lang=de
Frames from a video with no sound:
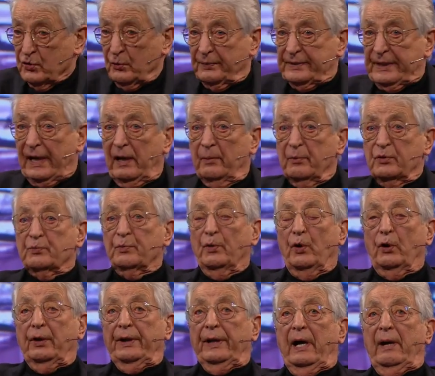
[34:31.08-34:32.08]
zum Teil
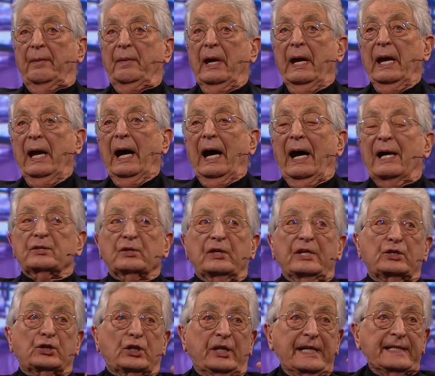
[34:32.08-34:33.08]
besprochen Herr Gauland, haben. also
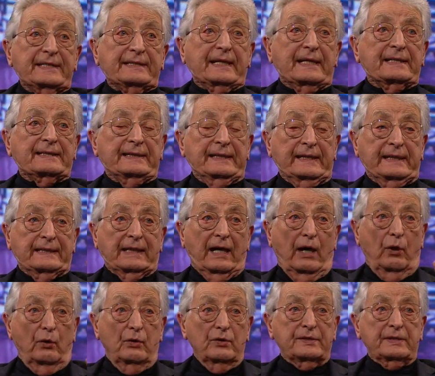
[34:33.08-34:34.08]
ich schließe das nicht
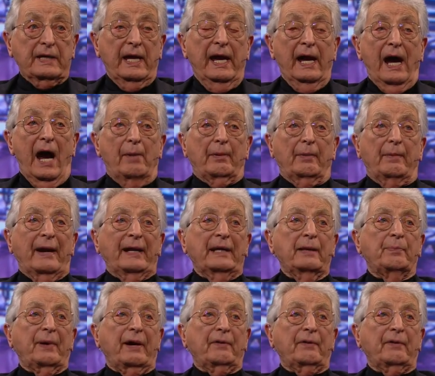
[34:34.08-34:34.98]
aus, mhm. aber meine